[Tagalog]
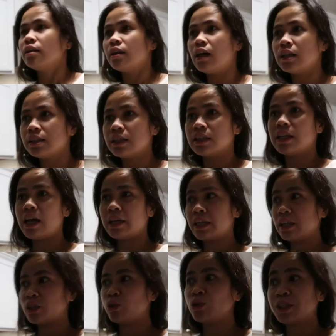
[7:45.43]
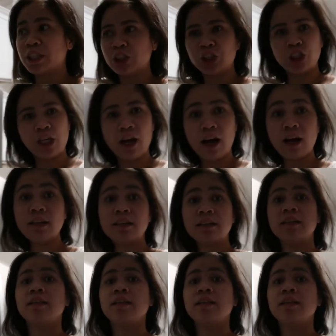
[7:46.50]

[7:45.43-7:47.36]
nakasanayan ko na siya.